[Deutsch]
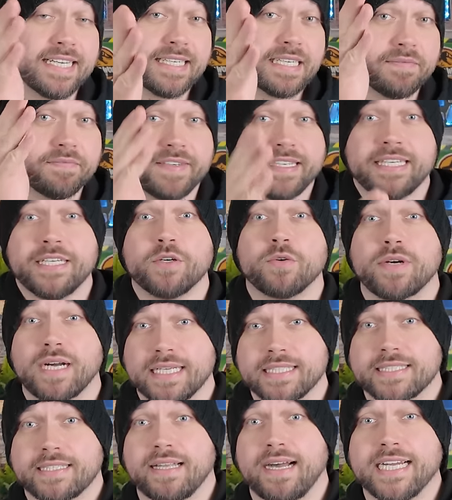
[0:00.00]
hier in dem Video
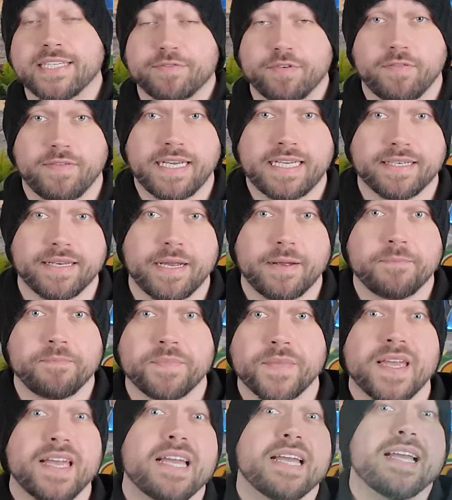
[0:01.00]
ganz klar eins
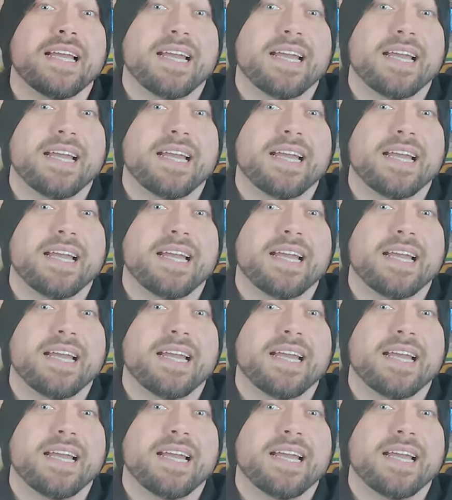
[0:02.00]
vorwegnehmen.